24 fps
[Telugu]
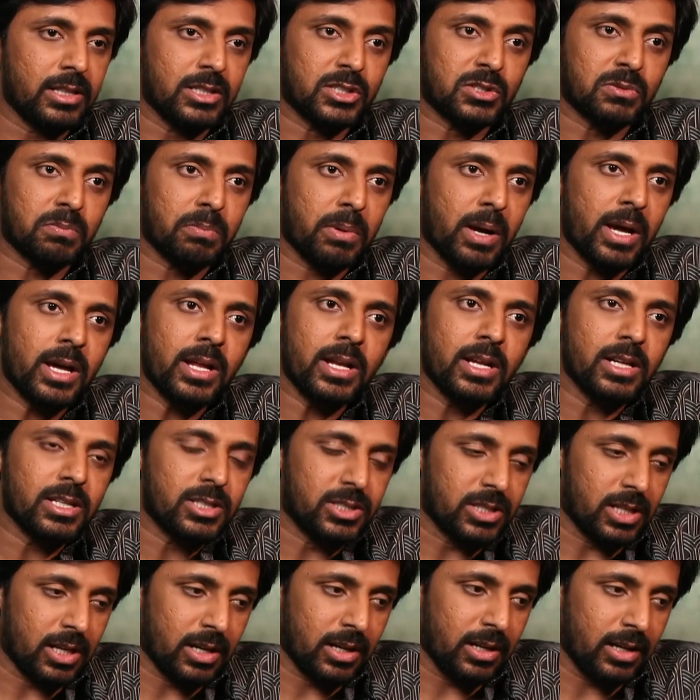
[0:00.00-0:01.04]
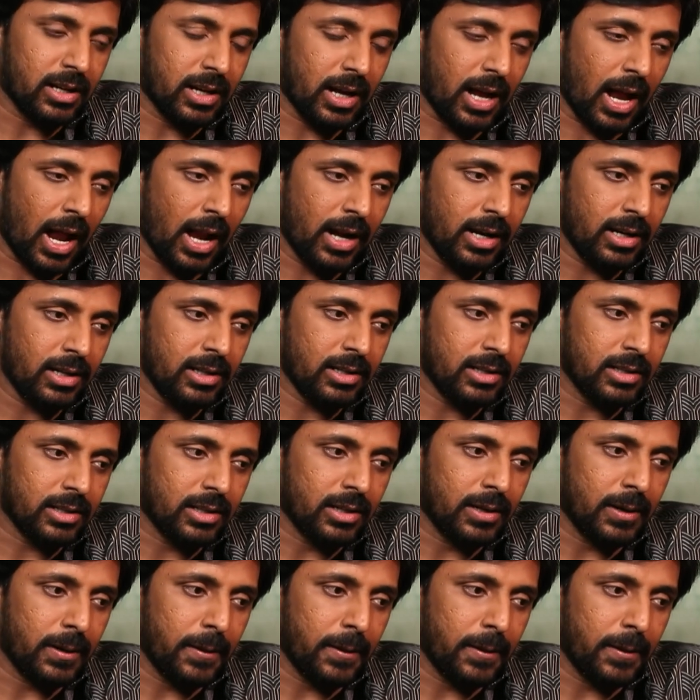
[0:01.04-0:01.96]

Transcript: అన్ ఇన్స్పైరింగ్ జర్నీ అండ్